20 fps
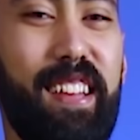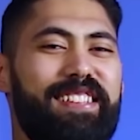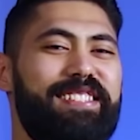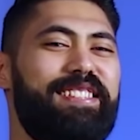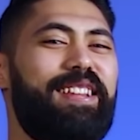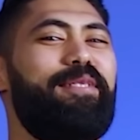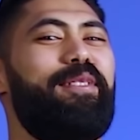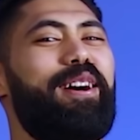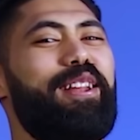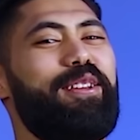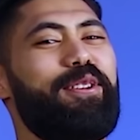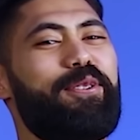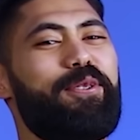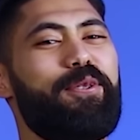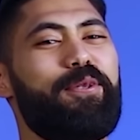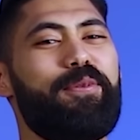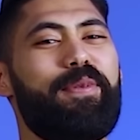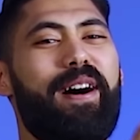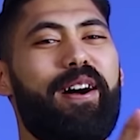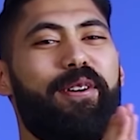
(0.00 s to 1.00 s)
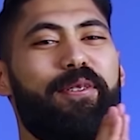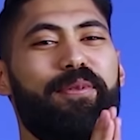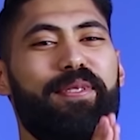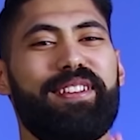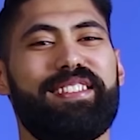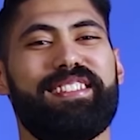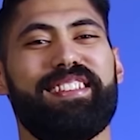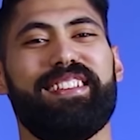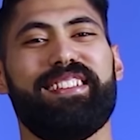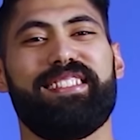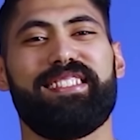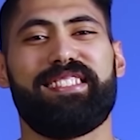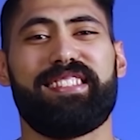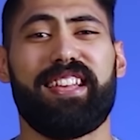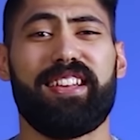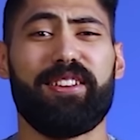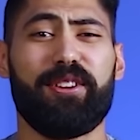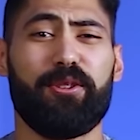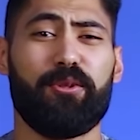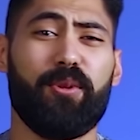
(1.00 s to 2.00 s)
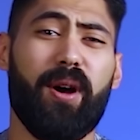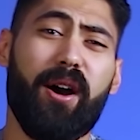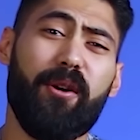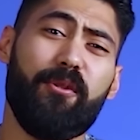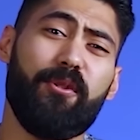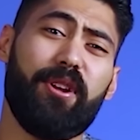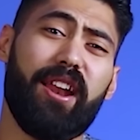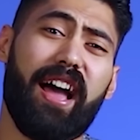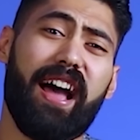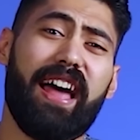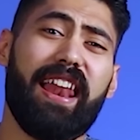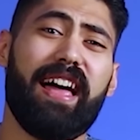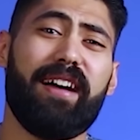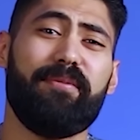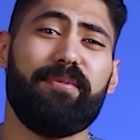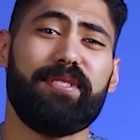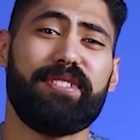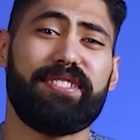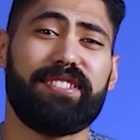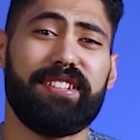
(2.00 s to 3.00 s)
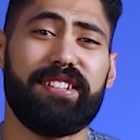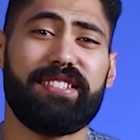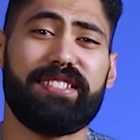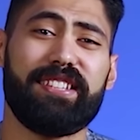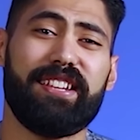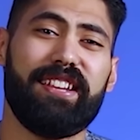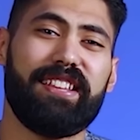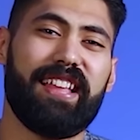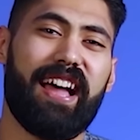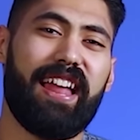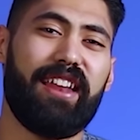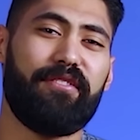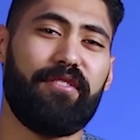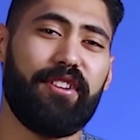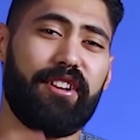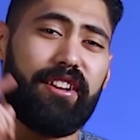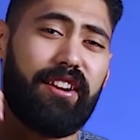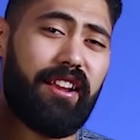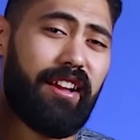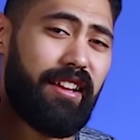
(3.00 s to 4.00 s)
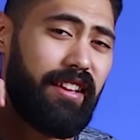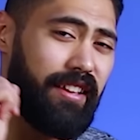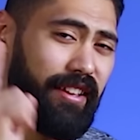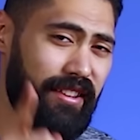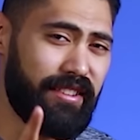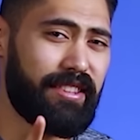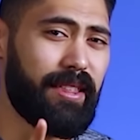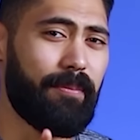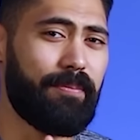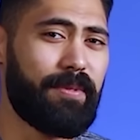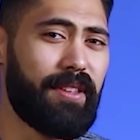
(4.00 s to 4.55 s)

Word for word: السلام عليكم معكم حسين سيد واول حلقه من سلسله على فكره انت